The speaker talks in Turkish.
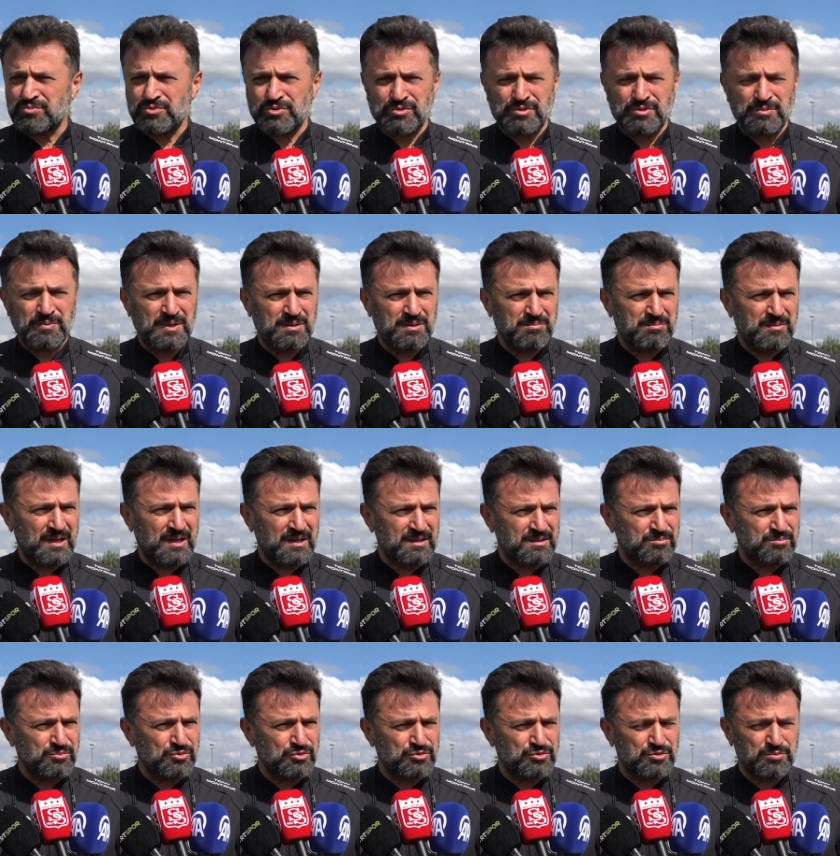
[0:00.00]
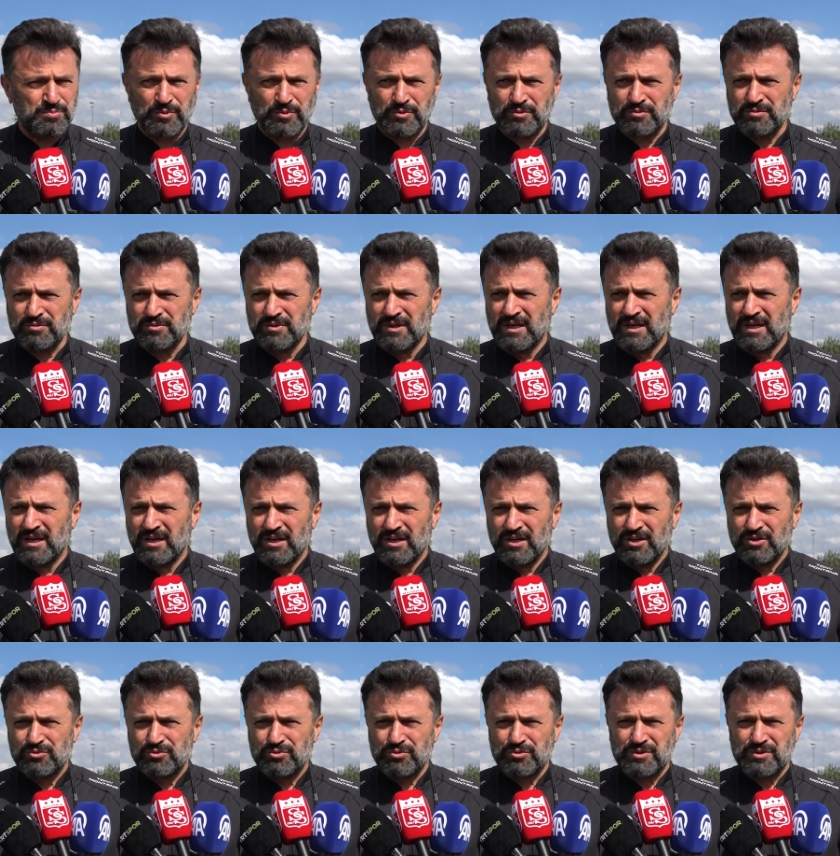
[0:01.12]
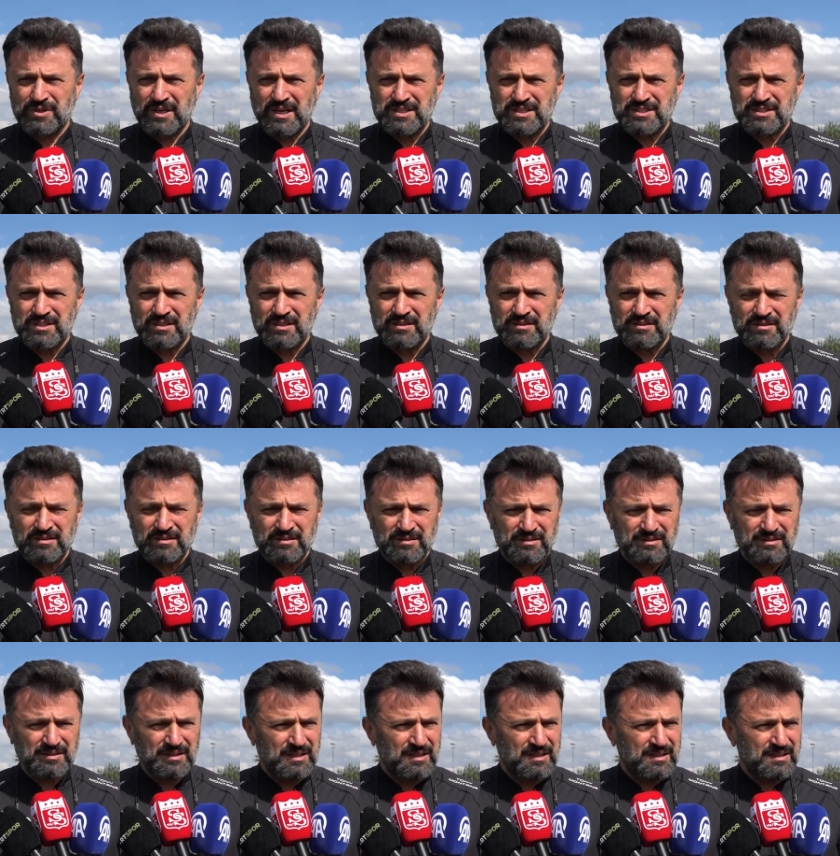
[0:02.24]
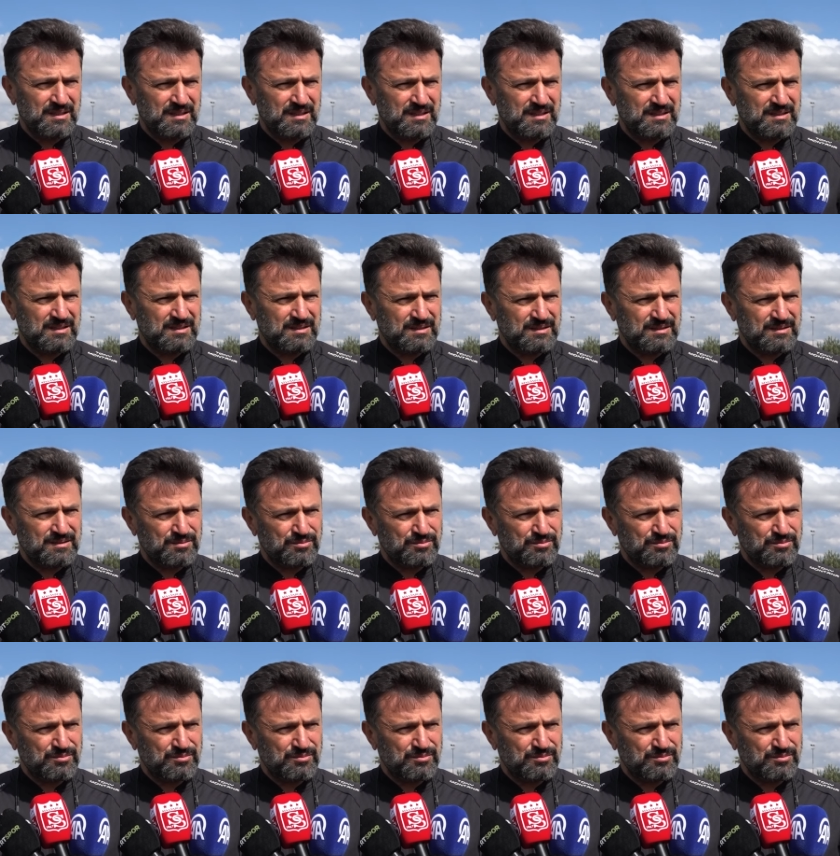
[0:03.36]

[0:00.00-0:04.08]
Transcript: Çünkü benim derdim Türk sporunun, Türk gençlerinin e,